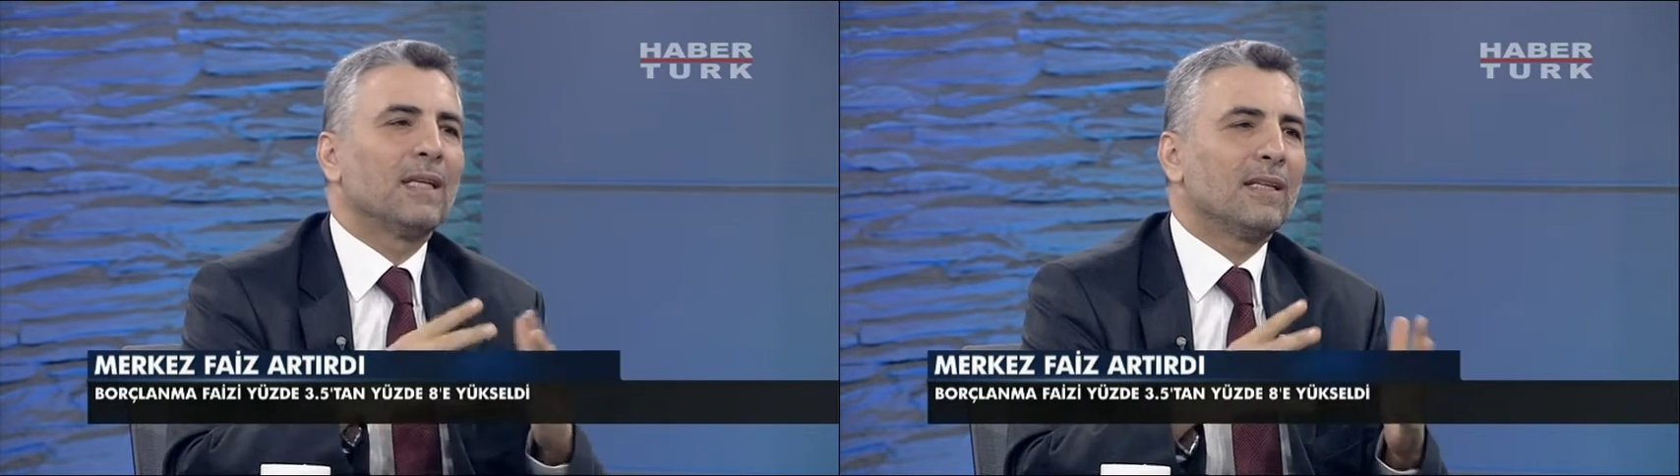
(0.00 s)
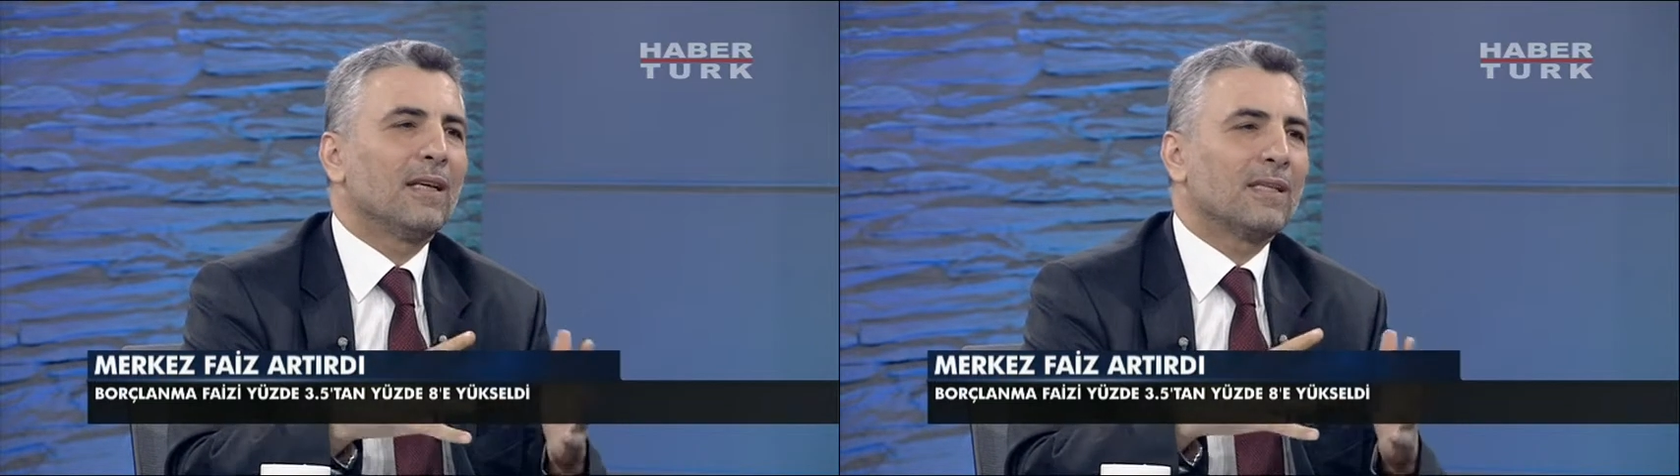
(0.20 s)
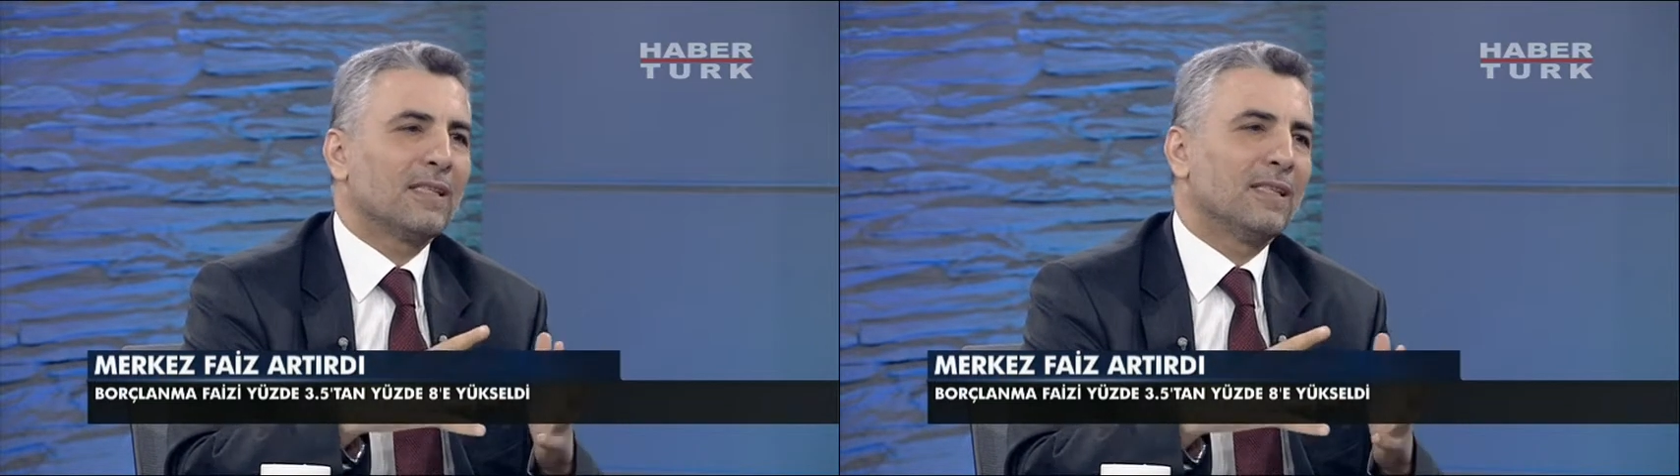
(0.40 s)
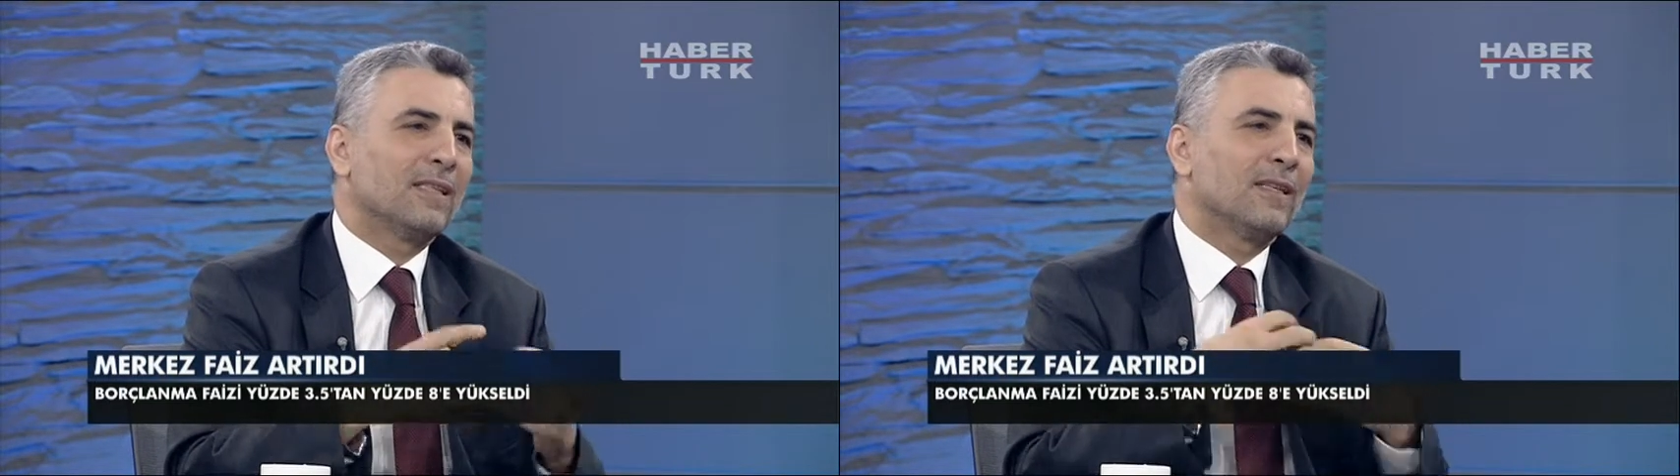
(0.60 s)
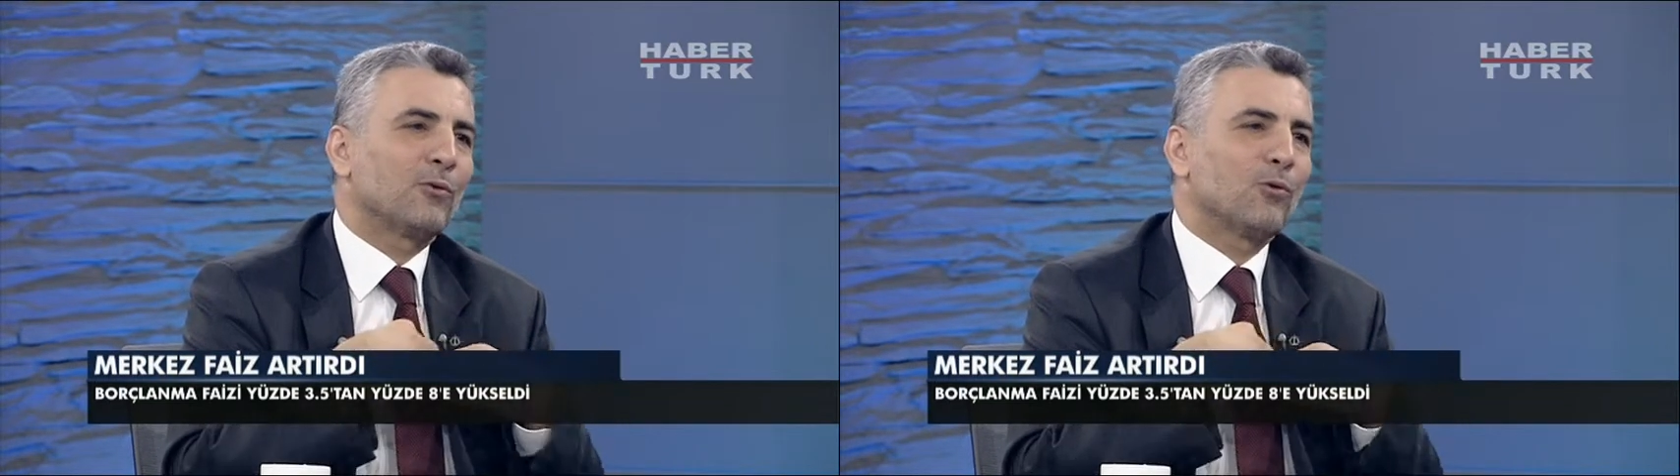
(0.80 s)
ne
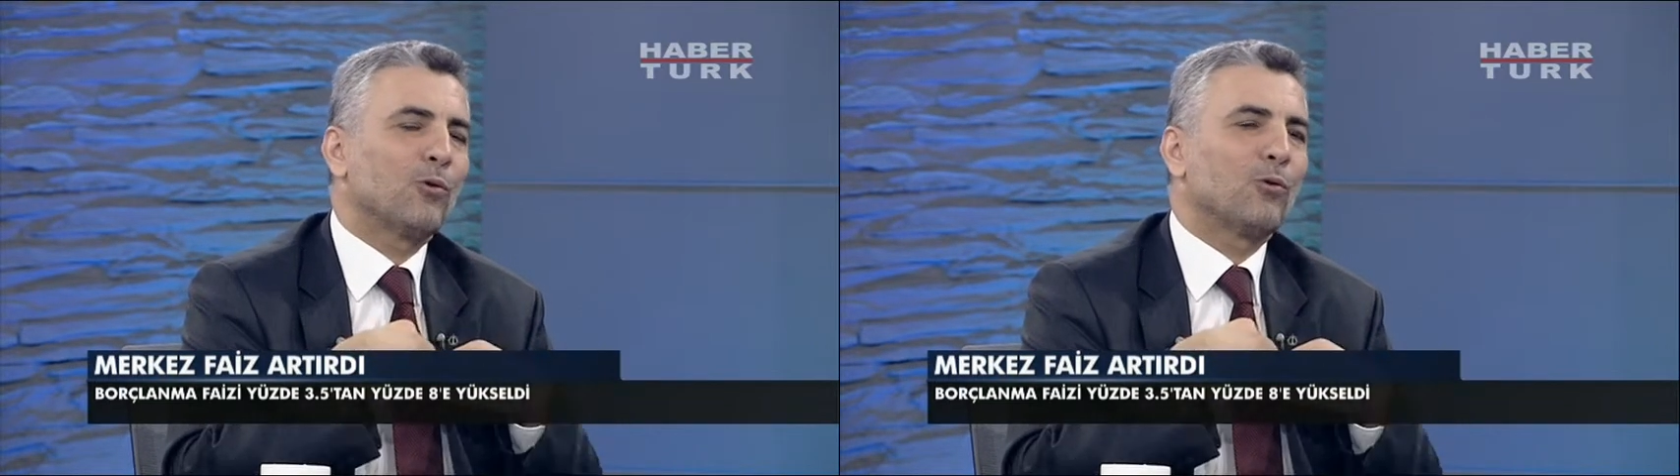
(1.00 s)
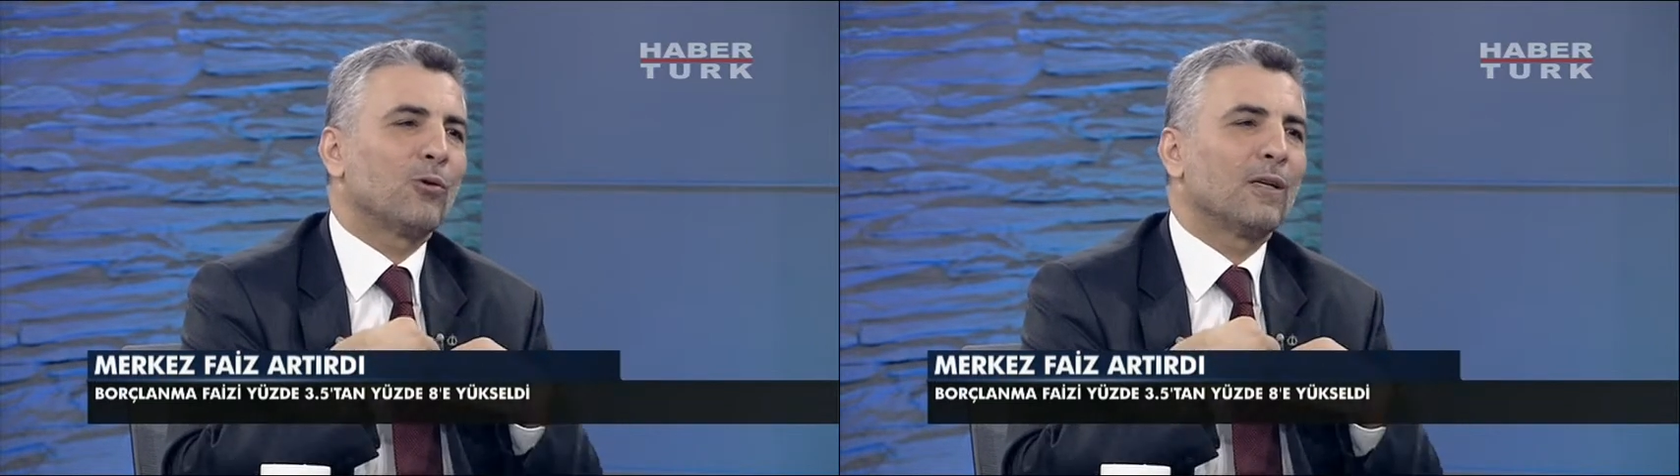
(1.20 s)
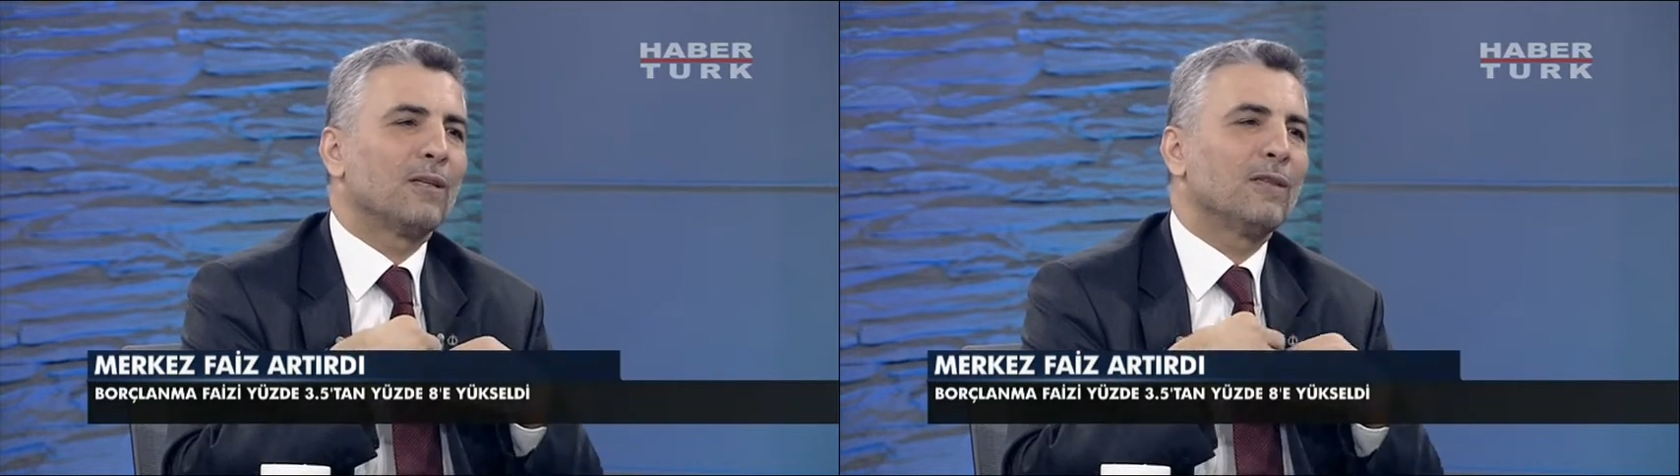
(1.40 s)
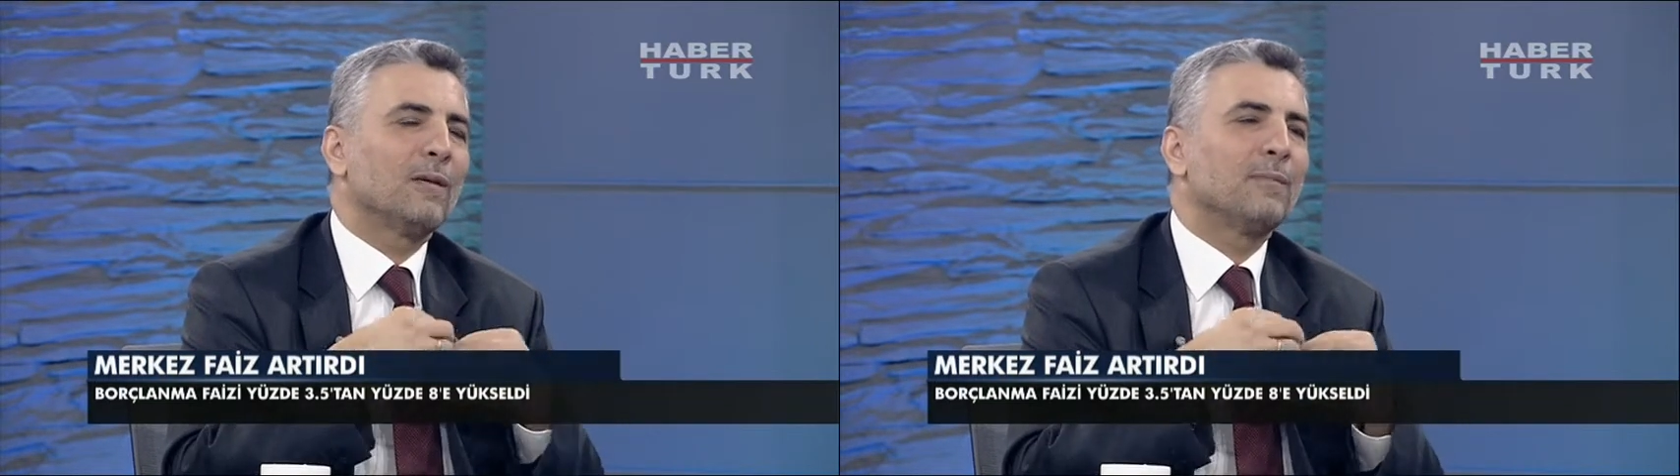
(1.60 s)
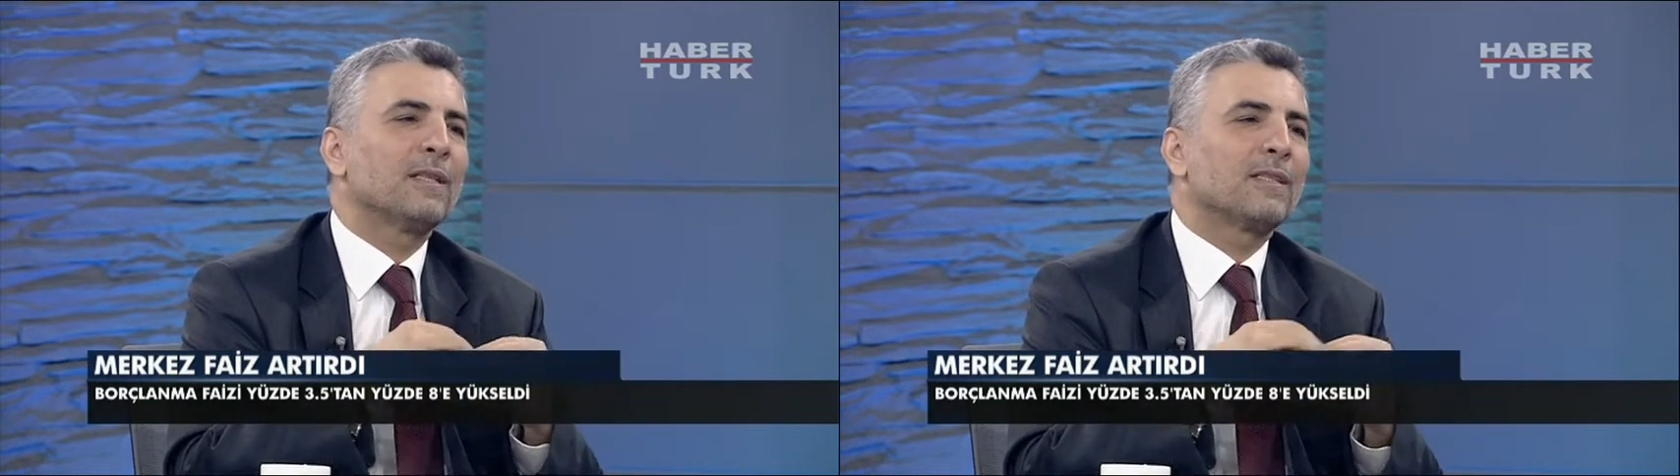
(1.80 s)
dersiniz diye sorduklarında biz